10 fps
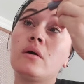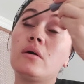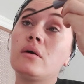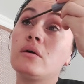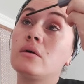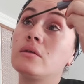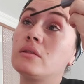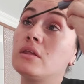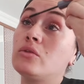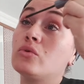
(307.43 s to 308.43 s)
Ah,
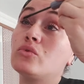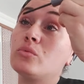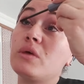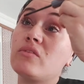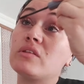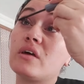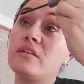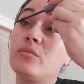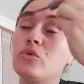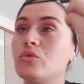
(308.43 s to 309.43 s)
ne diyordum? Evet
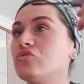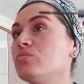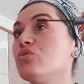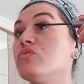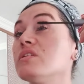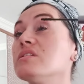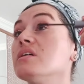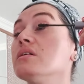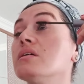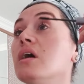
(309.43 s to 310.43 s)
annemi göreceğim. Çok
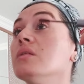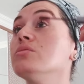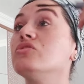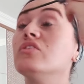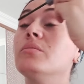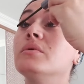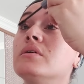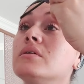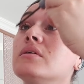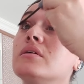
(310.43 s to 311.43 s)
fazla kalmayacağım.
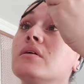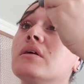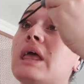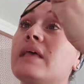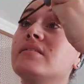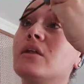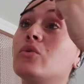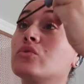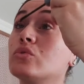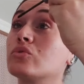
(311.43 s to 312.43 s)
Ezel
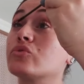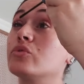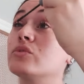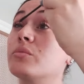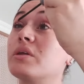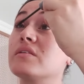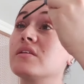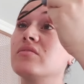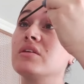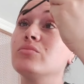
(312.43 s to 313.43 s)
orada olursa onu da biraz
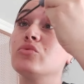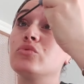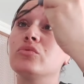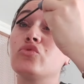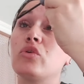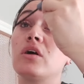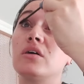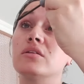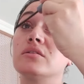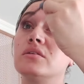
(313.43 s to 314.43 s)
severim. Dün çok
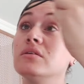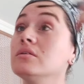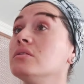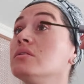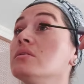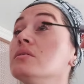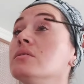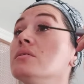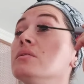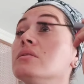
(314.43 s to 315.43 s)
ağladı.
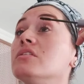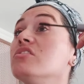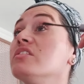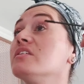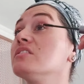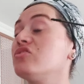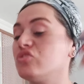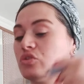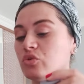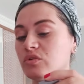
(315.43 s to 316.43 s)
Dişleri de
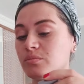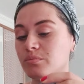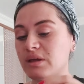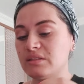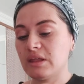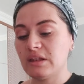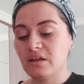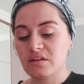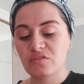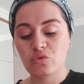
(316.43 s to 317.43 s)
çıkıyor. Ben de elin
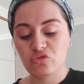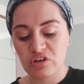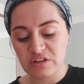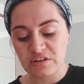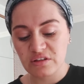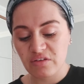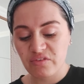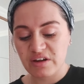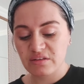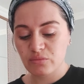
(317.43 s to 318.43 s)
arasına
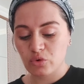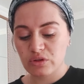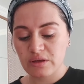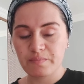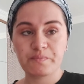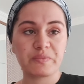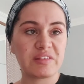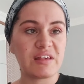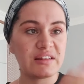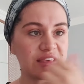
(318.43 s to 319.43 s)
oyuncaklarından verdim. O da
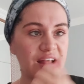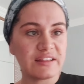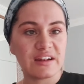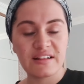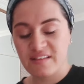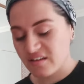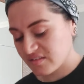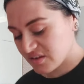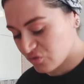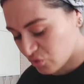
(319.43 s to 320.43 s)
sert geldi herhalde
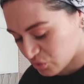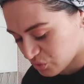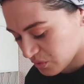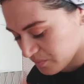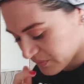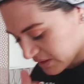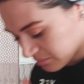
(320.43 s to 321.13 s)
ağzına soktu.